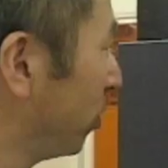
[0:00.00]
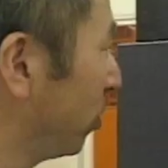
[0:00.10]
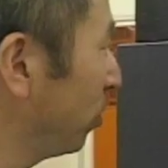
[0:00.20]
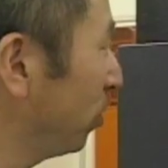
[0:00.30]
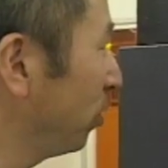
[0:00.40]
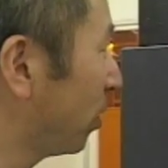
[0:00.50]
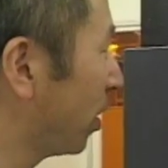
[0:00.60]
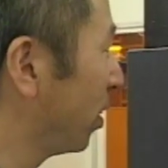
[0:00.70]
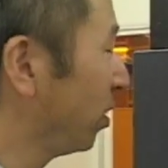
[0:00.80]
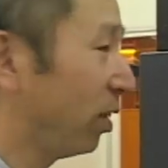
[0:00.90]
従
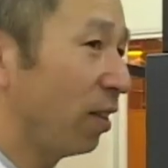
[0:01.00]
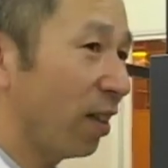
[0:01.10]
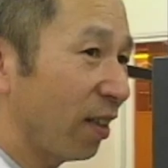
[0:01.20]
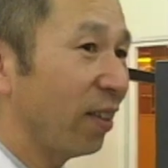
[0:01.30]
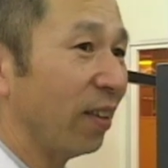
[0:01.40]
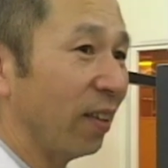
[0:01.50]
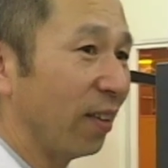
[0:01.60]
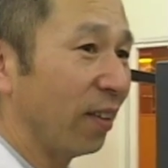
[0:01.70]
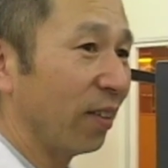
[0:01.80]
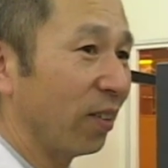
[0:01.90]
来にない
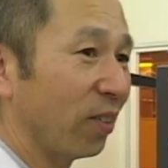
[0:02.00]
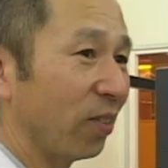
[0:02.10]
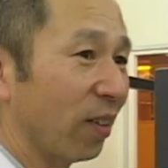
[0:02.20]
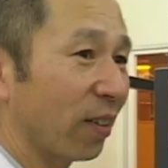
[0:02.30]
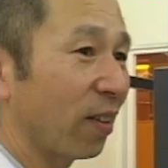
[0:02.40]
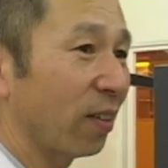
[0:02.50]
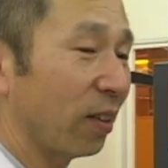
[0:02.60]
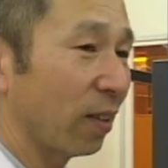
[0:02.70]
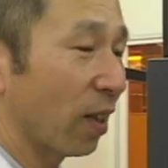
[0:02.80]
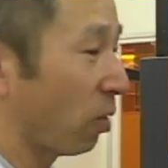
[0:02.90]
そういう新し
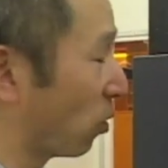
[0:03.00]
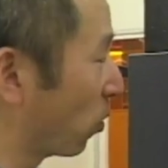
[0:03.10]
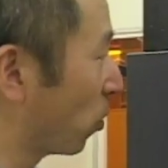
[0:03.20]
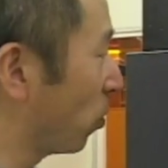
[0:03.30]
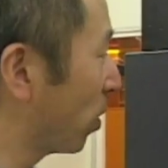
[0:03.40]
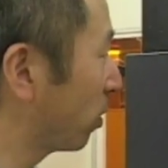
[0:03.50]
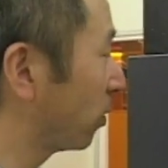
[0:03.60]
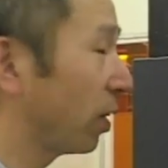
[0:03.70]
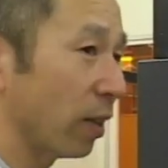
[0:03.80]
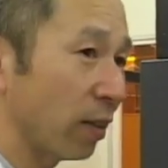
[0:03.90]
いあの光
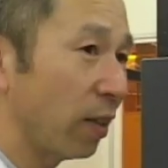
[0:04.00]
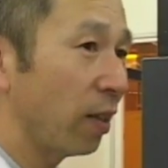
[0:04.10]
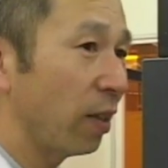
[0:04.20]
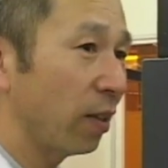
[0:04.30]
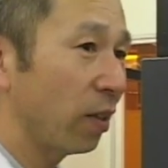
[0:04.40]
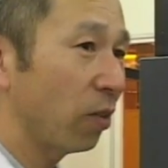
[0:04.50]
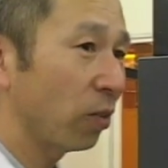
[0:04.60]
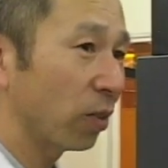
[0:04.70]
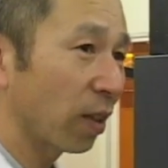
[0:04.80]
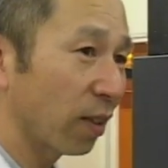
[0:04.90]
学系ですねレーザー
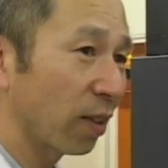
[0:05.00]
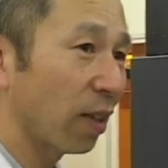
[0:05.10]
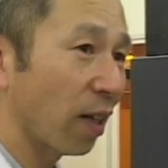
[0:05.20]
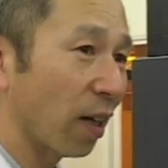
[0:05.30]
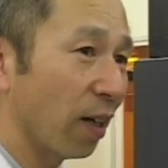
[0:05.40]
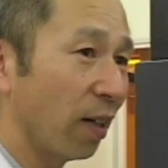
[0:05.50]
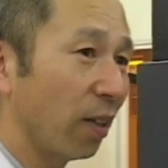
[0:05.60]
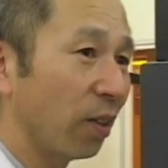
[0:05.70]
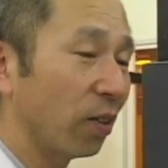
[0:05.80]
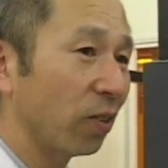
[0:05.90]
を使った
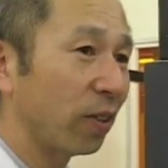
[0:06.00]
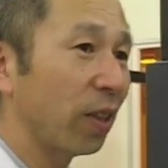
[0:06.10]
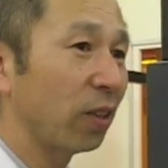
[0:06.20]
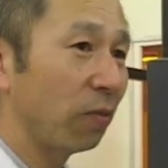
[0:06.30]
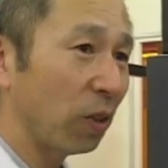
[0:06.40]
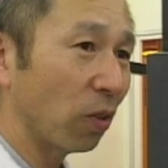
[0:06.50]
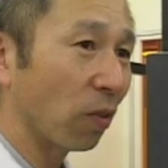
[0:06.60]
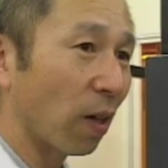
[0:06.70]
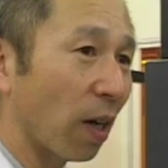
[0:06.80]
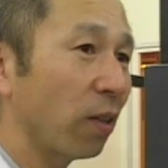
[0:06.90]
設備と
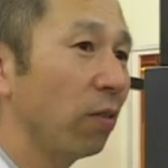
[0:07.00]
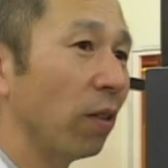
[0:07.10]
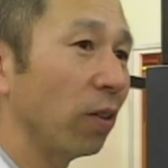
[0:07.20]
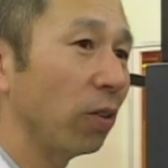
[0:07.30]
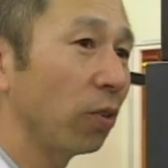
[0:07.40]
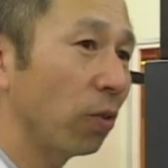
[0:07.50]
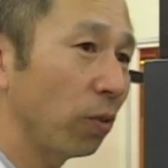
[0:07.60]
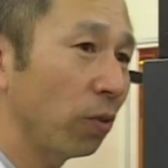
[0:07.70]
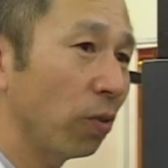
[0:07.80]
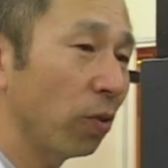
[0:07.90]
かあるいは事
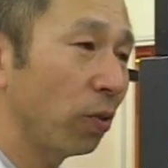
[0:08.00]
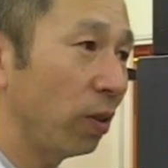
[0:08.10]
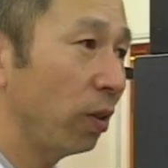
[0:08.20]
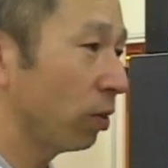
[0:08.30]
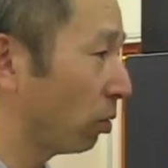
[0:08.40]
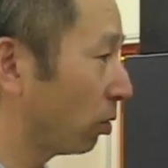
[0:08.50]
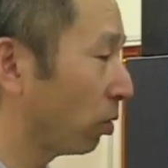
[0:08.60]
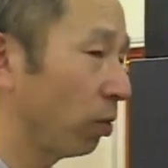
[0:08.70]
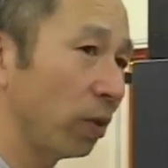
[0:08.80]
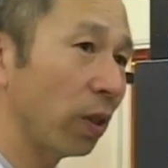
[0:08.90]
業上にその
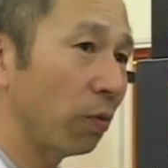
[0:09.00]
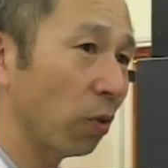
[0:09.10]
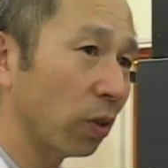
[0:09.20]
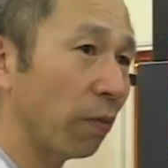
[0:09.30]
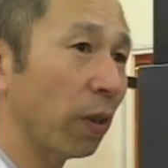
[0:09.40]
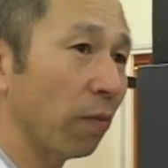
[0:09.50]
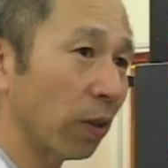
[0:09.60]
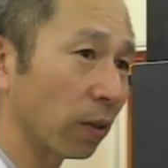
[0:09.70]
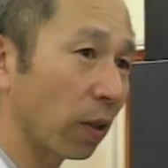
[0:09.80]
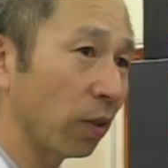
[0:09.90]
そういう設備を収めて
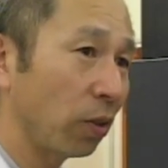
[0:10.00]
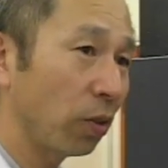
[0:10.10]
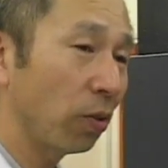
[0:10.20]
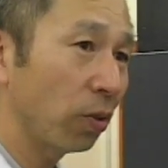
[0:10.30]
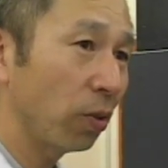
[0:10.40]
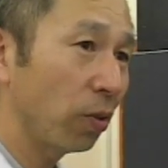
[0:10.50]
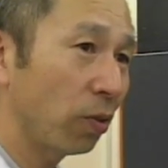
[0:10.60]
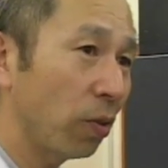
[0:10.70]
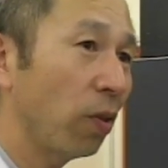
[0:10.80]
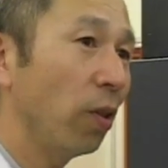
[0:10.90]
ますから事業
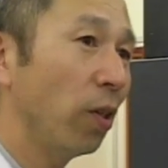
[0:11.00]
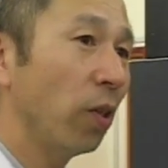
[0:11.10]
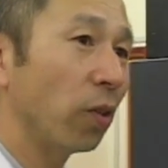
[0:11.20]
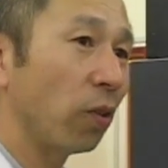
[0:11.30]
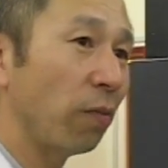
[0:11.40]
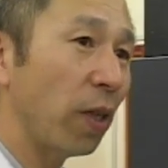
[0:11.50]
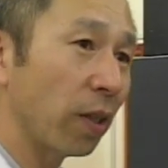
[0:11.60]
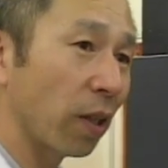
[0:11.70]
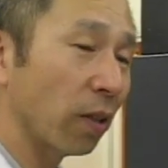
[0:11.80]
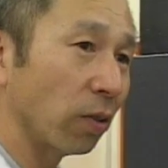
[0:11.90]
上のその
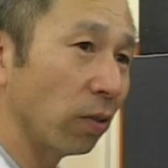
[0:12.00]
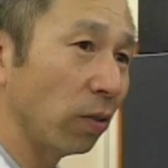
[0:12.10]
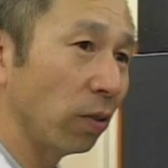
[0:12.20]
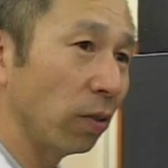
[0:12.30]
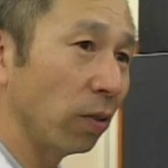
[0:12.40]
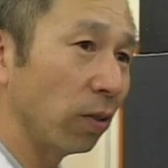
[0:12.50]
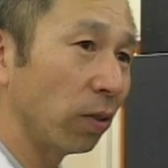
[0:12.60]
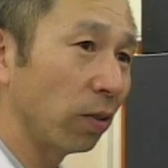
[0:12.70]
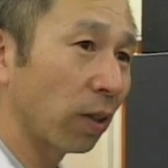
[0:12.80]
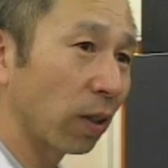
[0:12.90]
メンテナンス
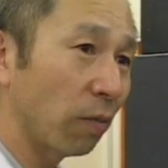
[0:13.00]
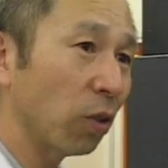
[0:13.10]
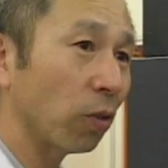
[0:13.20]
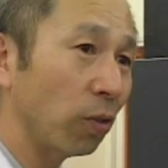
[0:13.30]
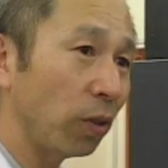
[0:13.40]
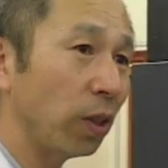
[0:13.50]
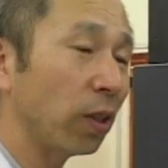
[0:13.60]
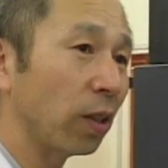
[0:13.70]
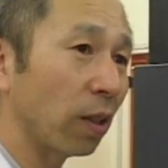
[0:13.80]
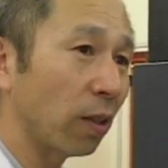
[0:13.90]
する方もそういう知
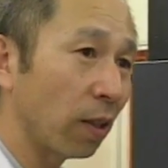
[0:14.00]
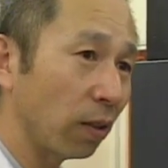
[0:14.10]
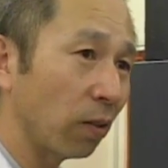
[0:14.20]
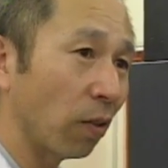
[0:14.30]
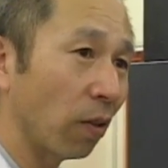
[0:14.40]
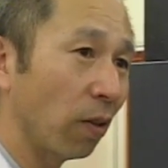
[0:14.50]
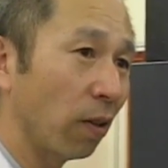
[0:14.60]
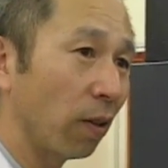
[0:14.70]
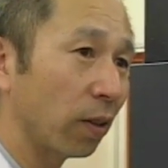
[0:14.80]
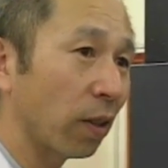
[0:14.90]
識がないと
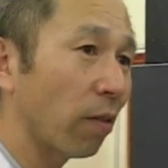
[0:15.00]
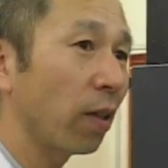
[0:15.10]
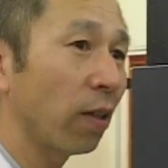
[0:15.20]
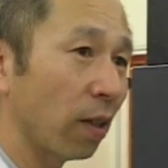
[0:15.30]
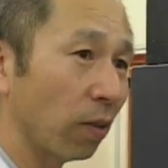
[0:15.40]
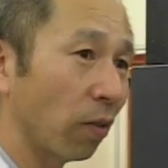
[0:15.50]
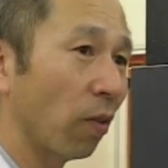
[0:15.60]
触れない